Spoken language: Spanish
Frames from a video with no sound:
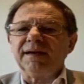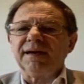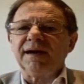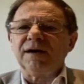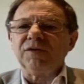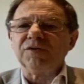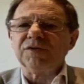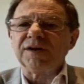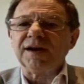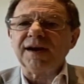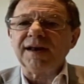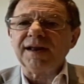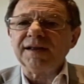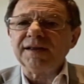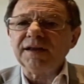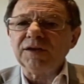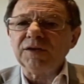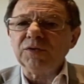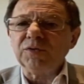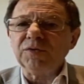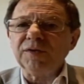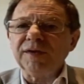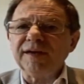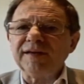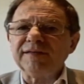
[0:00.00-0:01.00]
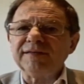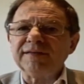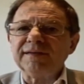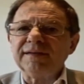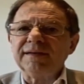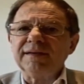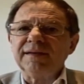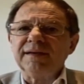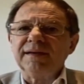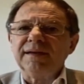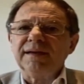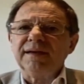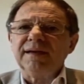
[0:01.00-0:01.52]
otras latitudes,
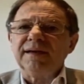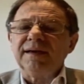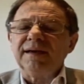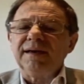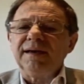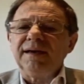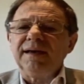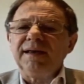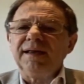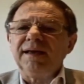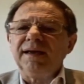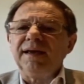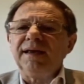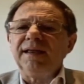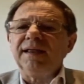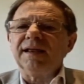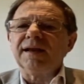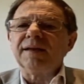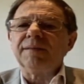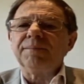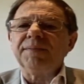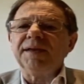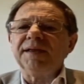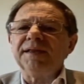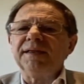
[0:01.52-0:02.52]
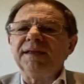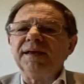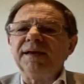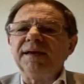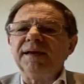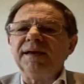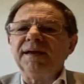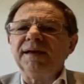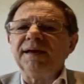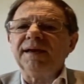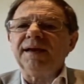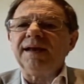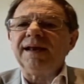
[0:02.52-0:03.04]
y, de
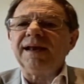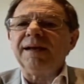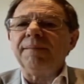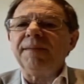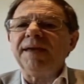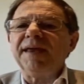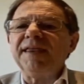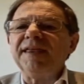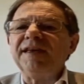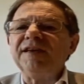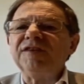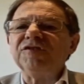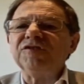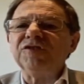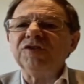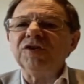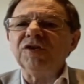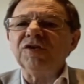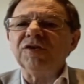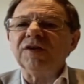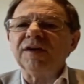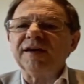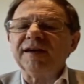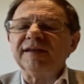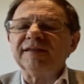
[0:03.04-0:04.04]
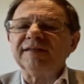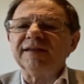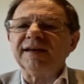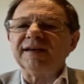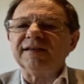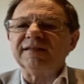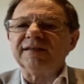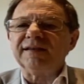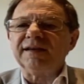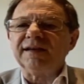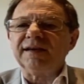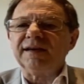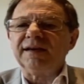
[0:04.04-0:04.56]
repente la medición que se
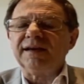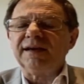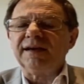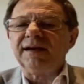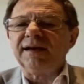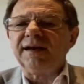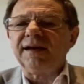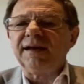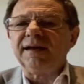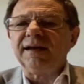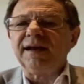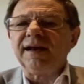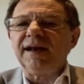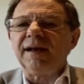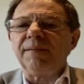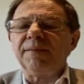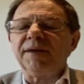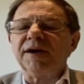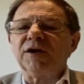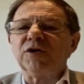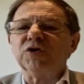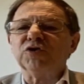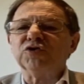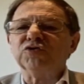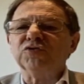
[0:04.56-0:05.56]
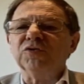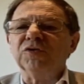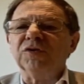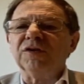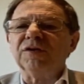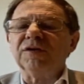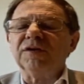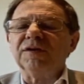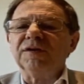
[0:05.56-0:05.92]
hace en, el Mercosur